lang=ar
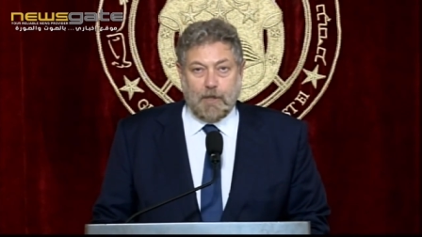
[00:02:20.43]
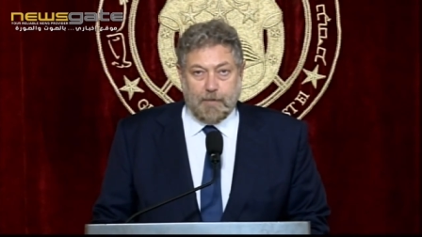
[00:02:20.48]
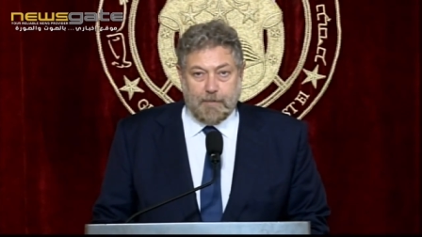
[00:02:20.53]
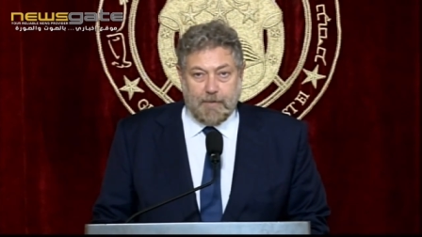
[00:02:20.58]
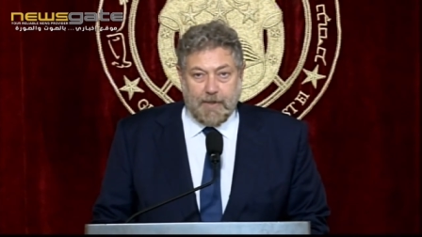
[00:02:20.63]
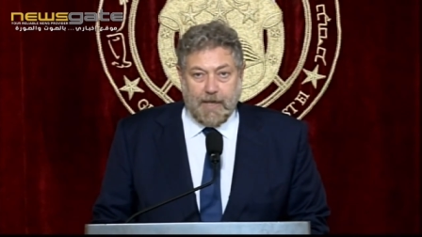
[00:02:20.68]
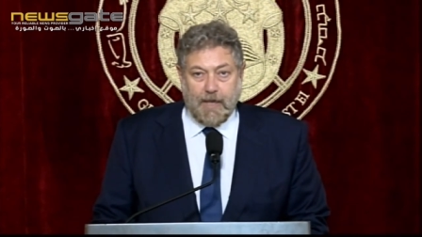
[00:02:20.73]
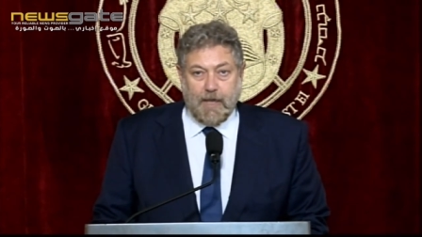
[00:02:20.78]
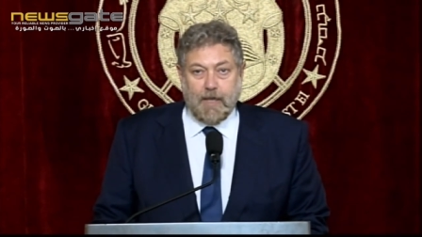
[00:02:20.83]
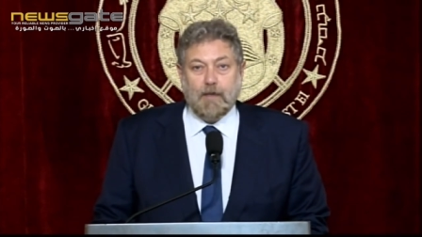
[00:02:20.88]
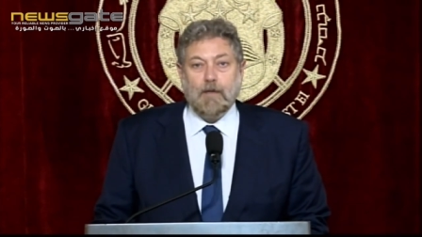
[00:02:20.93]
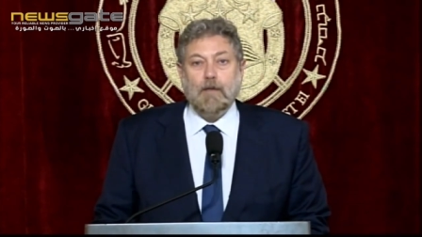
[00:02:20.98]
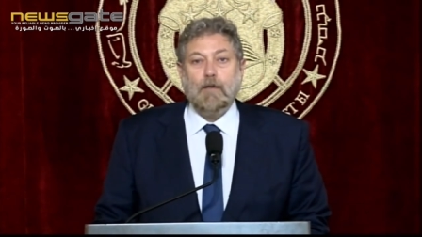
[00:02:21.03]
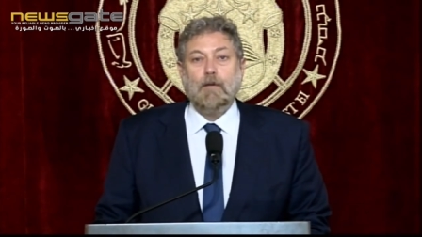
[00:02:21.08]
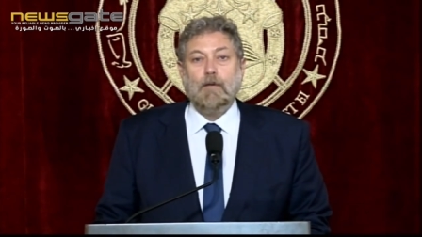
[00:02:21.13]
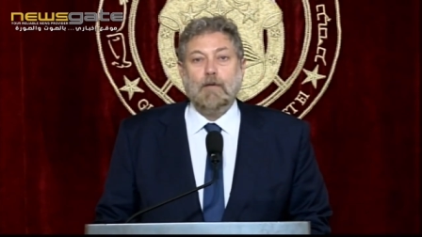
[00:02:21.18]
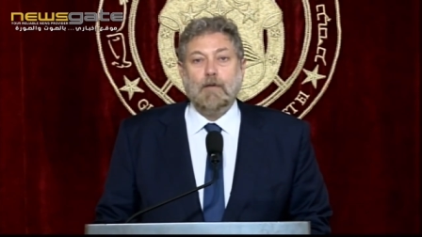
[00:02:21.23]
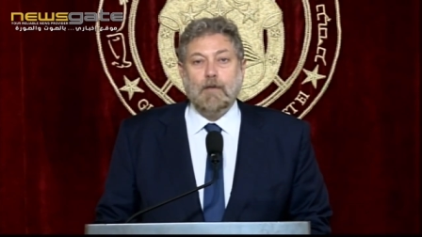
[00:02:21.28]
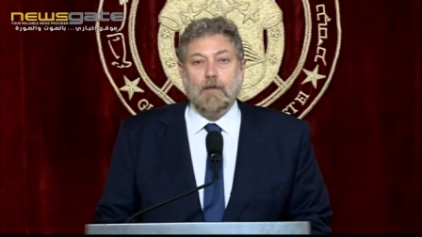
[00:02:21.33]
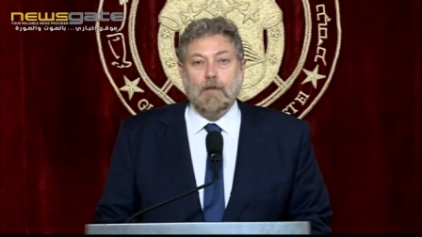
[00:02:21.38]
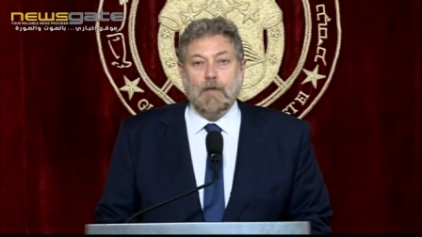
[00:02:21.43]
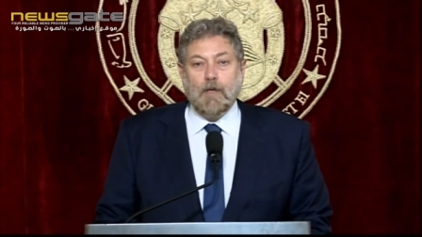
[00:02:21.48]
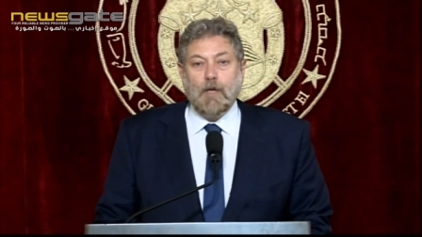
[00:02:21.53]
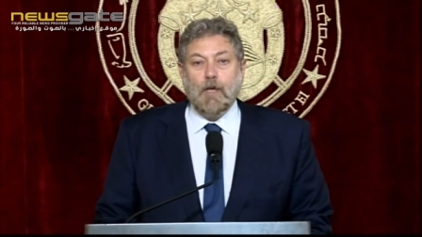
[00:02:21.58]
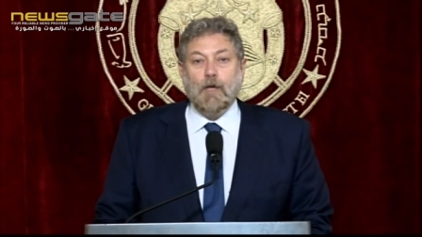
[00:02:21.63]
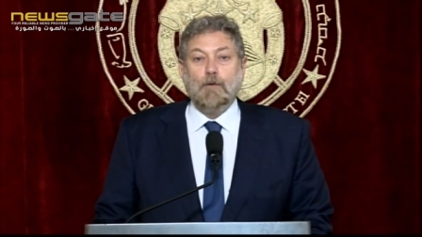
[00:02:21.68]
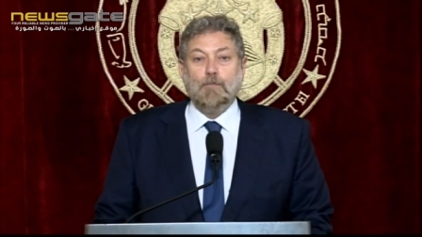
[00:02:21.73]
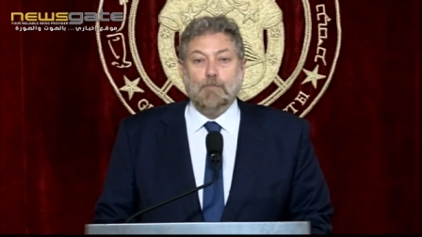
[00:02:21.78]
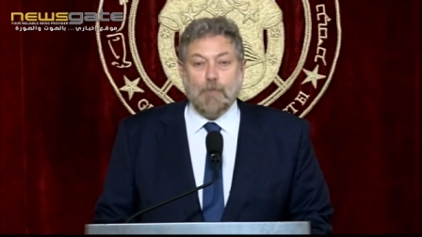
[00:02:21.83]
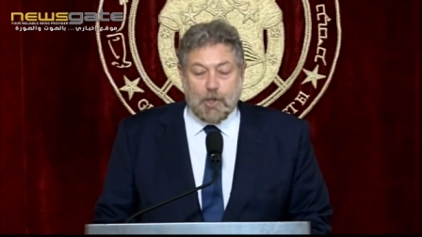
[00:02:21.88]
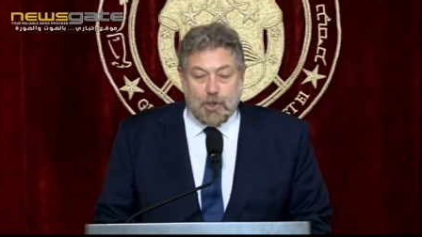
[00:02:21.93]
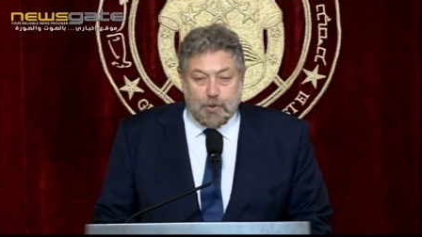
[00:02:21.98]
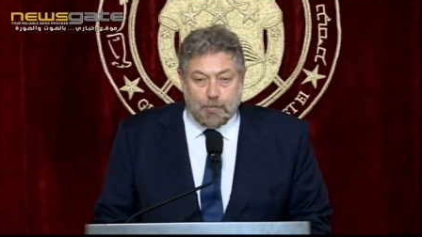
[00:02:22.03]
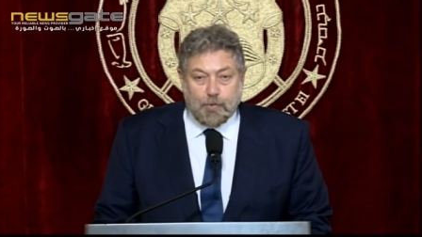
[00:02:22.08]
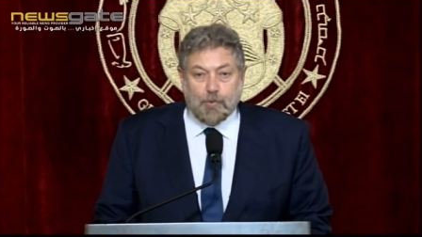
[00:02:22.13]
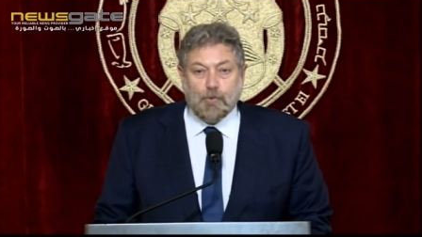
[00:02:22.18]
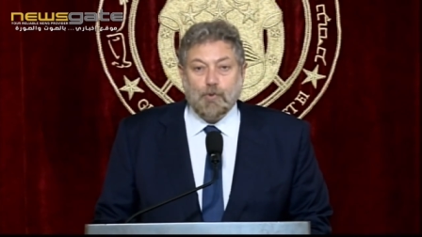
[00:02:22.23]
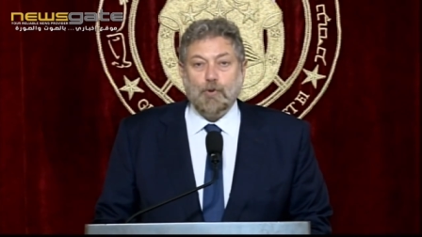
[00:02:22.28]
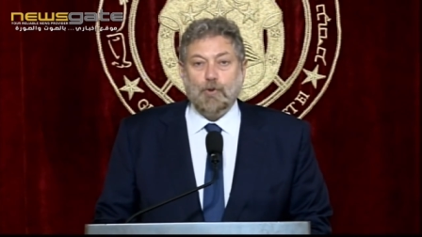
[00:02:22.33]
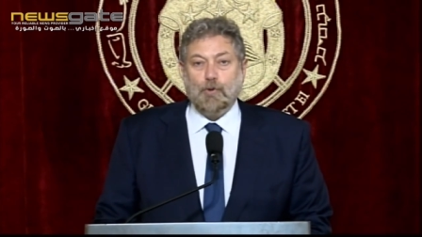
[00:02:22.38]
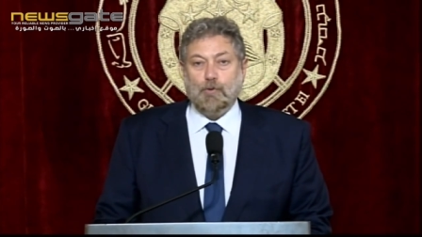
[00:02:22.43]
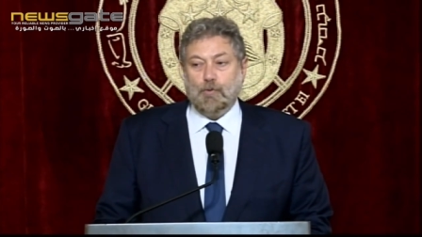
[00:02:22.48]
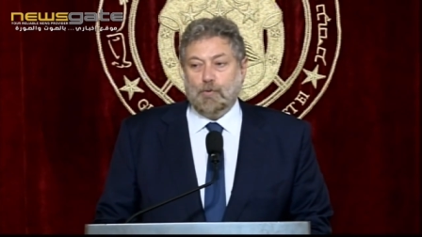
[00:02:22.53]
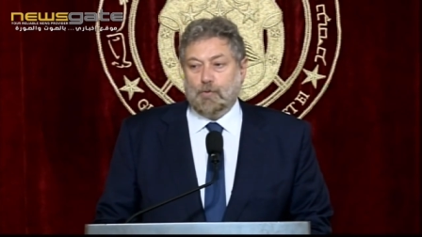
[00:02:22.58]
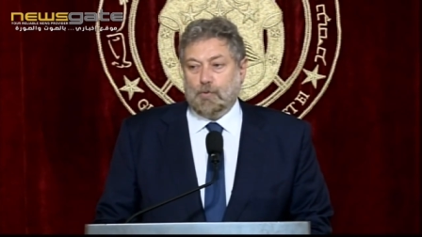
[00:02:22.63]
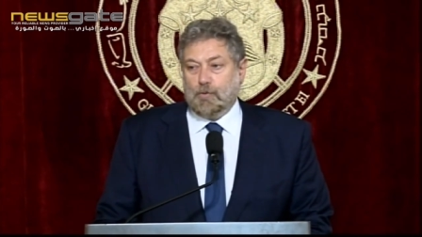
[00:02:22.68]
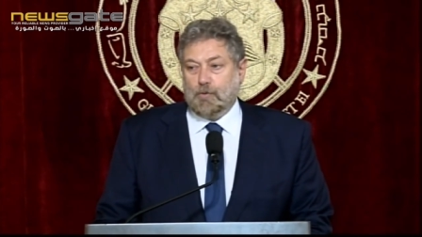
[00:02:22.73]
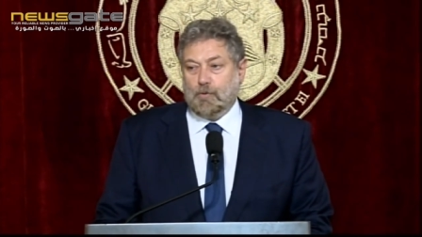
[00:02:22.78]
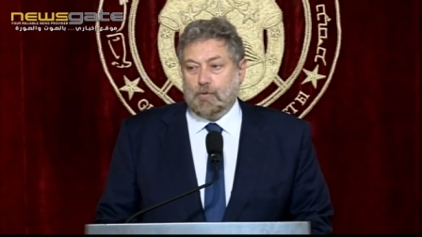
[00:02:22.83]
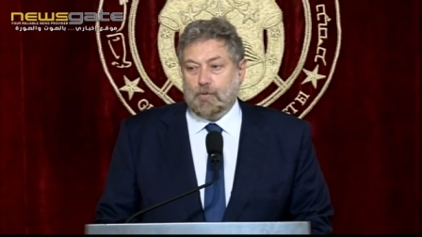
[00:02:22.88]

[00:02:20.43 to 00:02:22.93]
لبنان مجبور يكون